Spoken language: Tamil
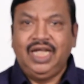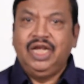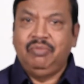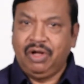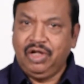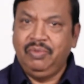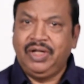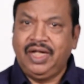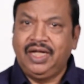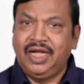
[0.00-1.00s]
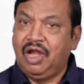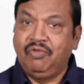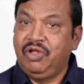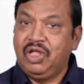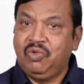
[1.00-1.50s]
என் மகிமையை
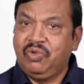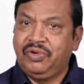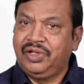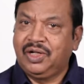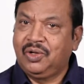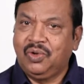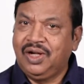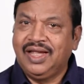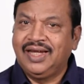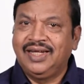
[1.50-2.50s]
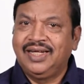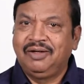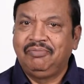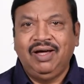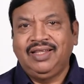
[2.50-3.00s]
நான் வேறு ஒருவனுக்கு கொடேன்
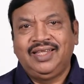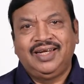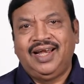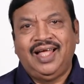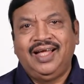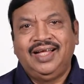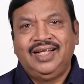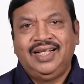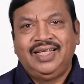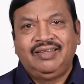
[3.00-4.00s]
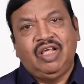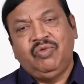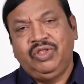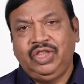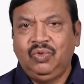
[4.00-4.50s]
பார்த்தீர்களா
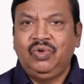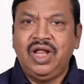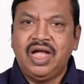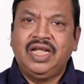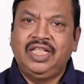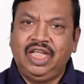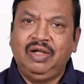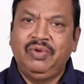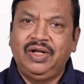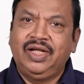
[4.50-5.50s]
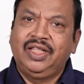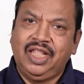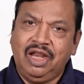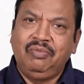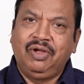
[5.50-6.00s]
சர்வத்தை உண்டாக்கிய
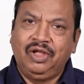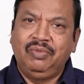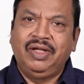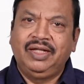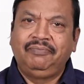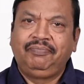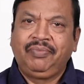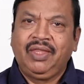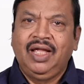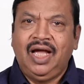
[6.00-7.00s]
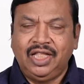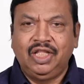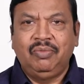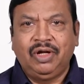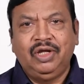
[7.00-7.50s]
தேவனுக்குத்தான் மகிமை
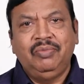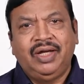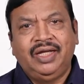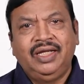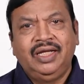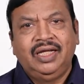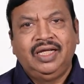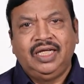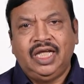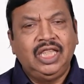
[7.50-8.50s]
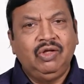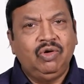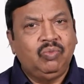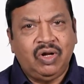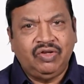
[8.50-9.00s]
அந்த மகிமை எந்த
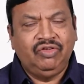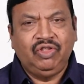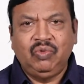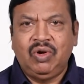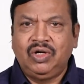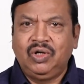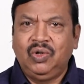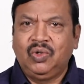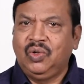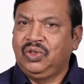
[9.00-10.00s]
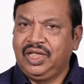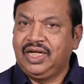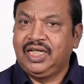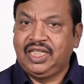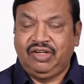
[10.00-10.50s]
ஒரு பரிசுத்துவான்களுக்கோ
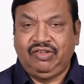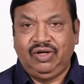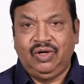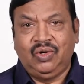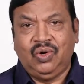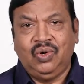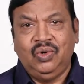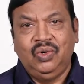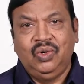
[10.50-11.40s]
தீர்க்கதர்சிகளுக்கோ